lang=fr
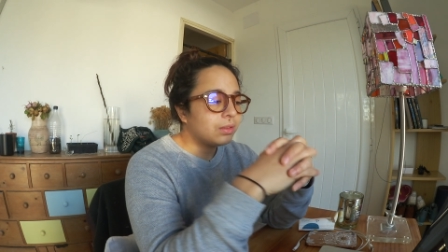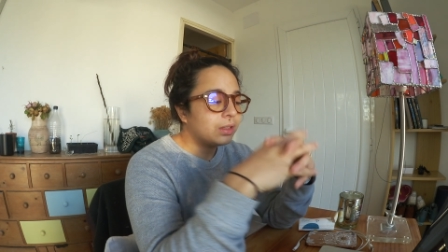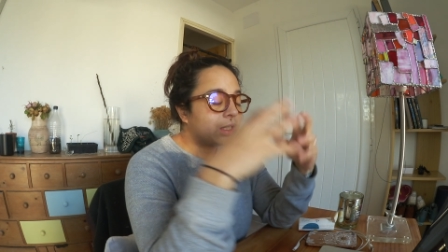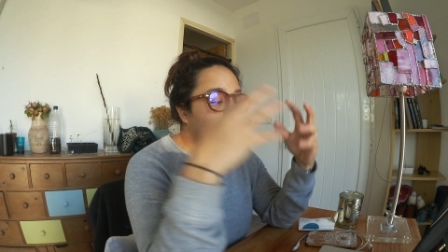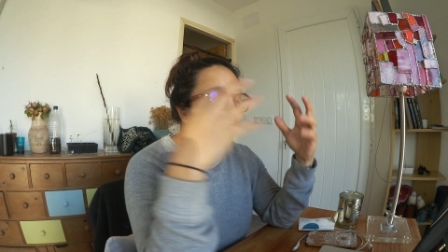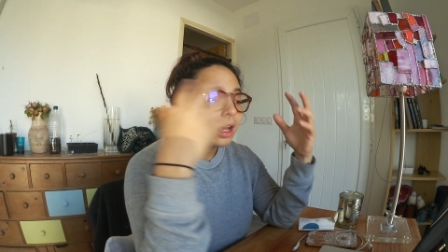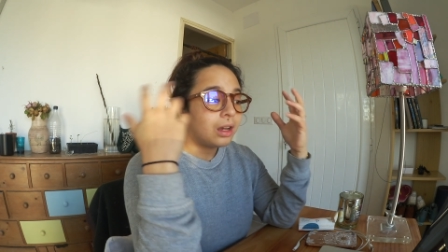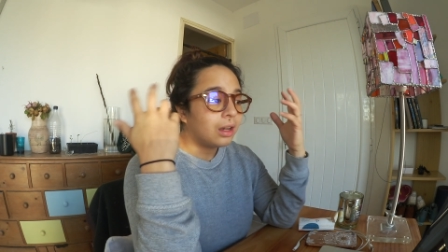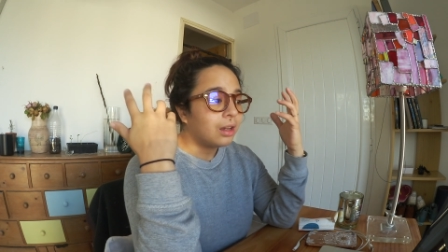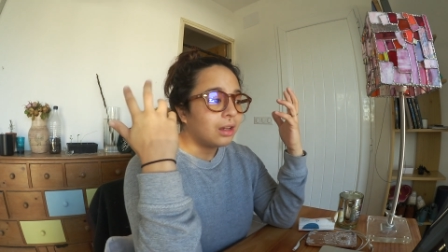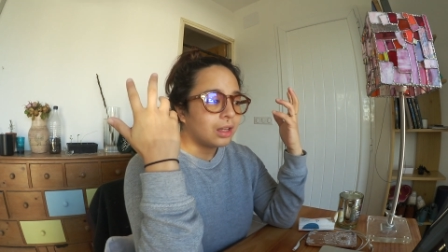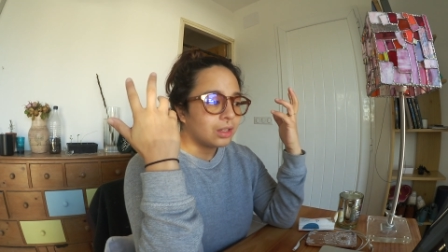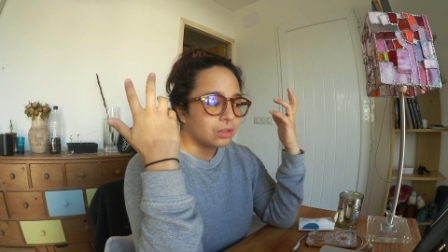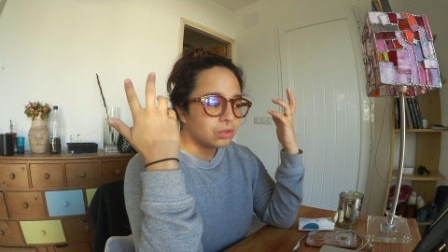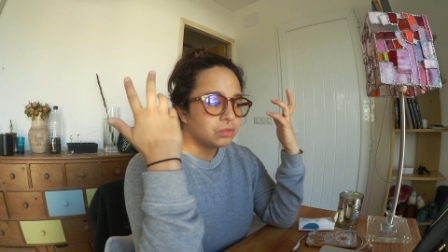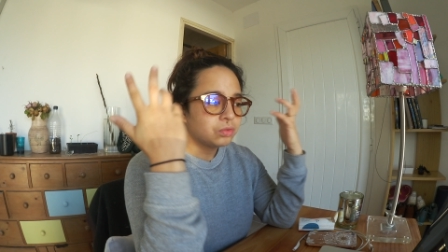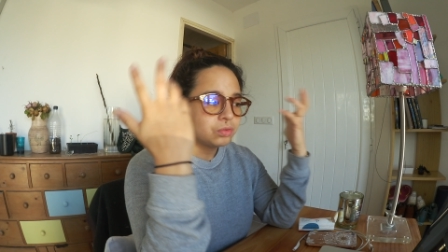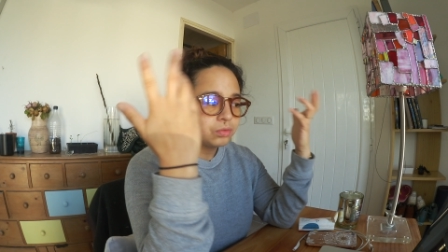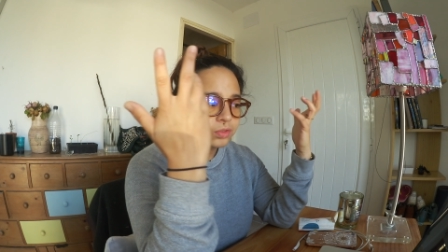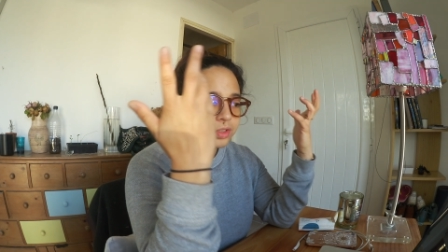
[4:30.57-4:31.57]
il y a un,
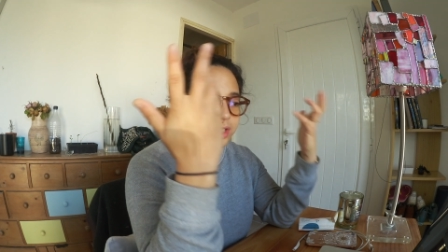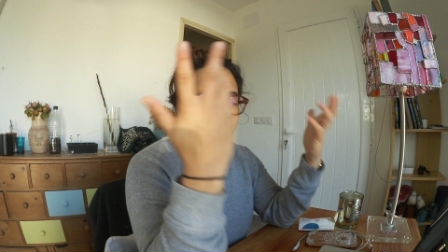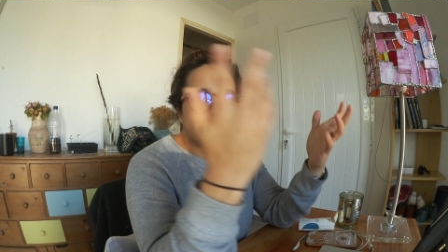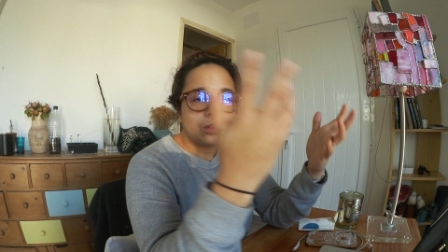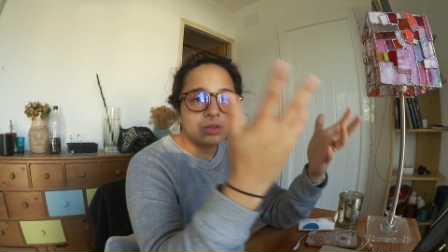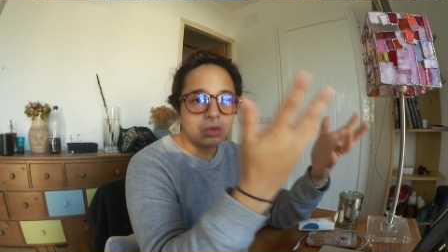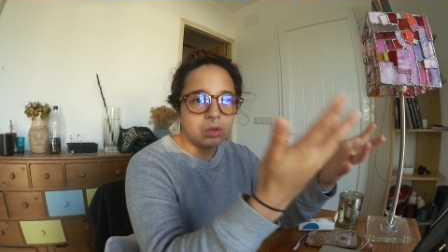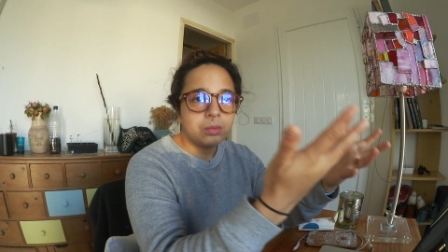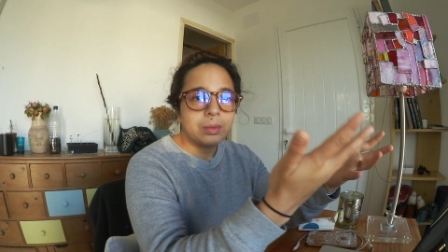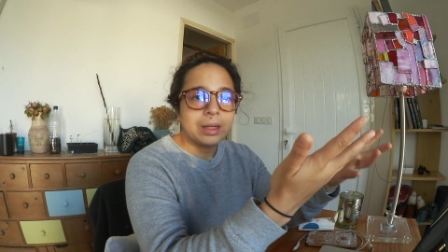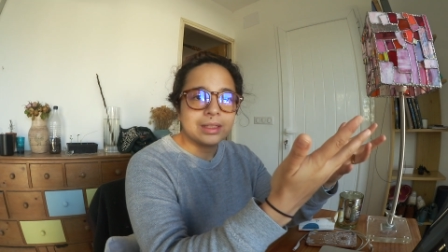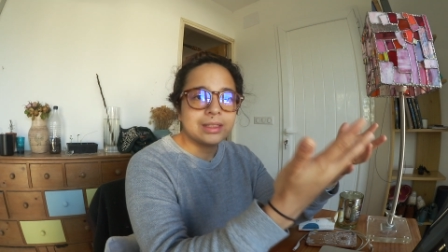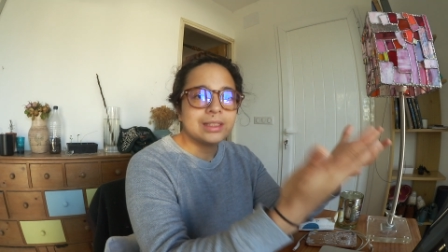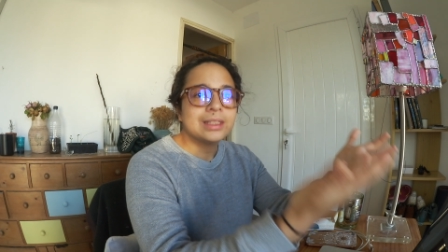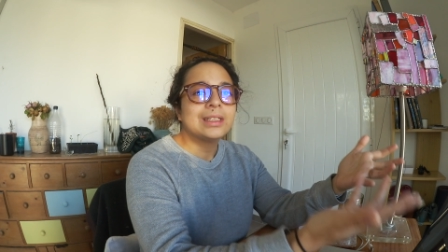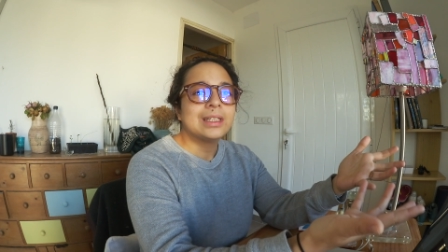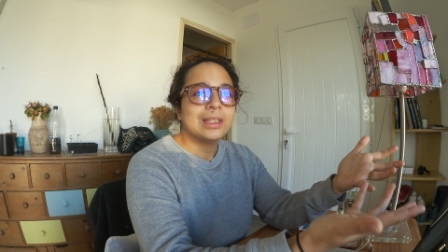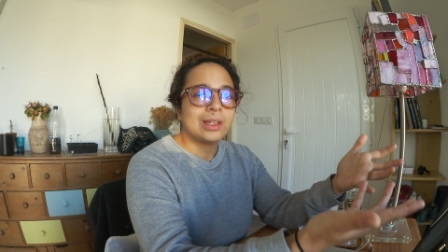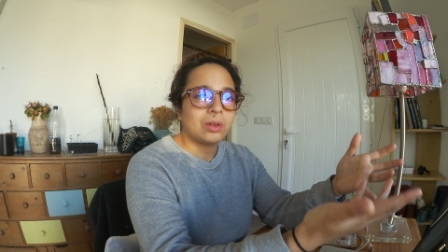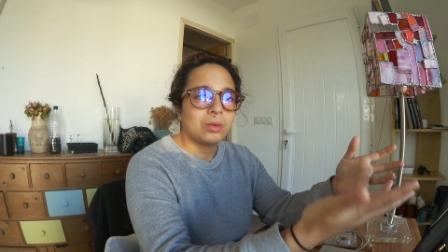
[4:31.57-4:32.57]
souvenir
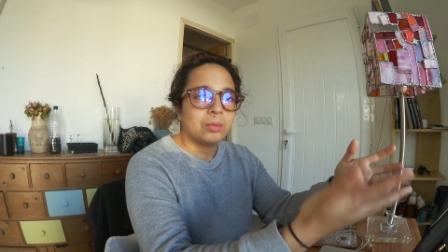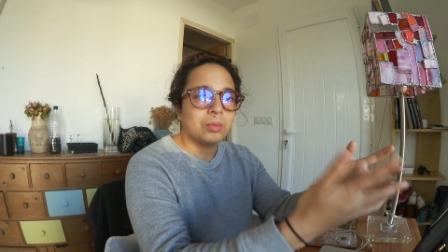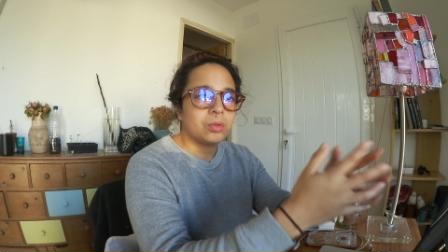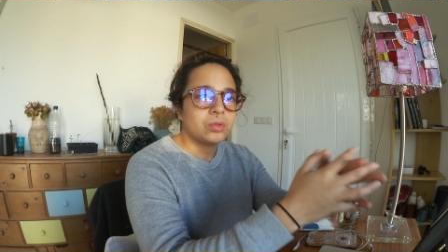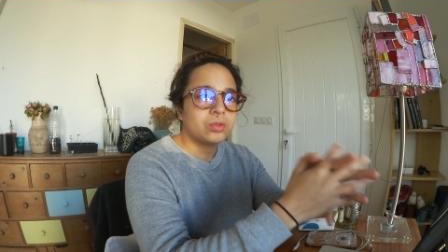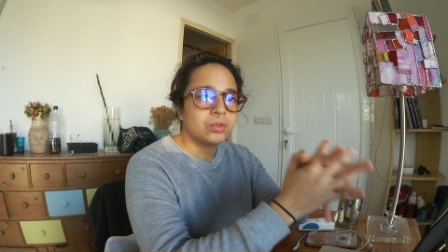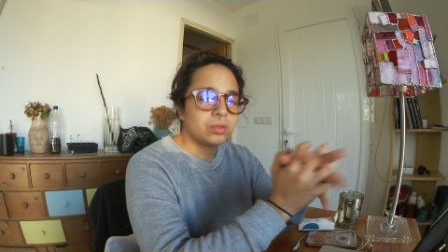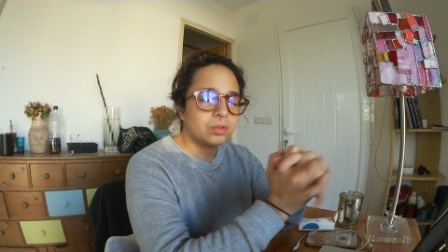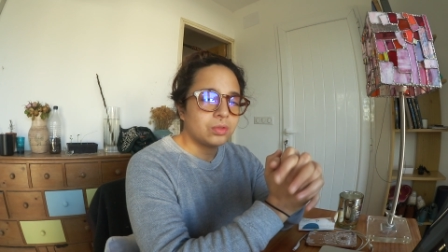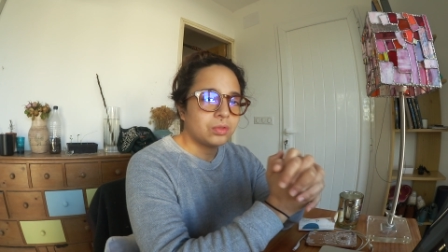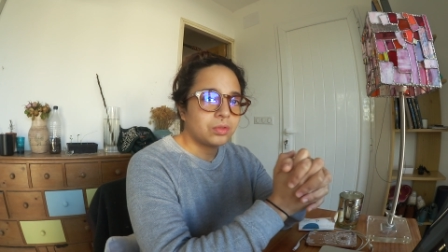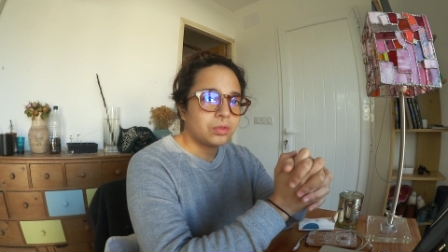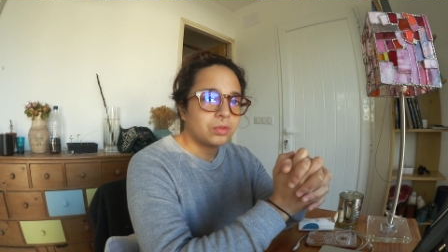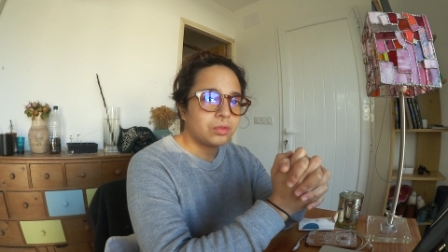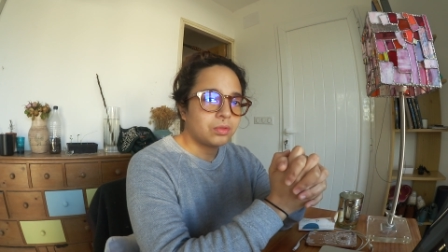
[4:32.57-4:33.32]
traumatique qui remonte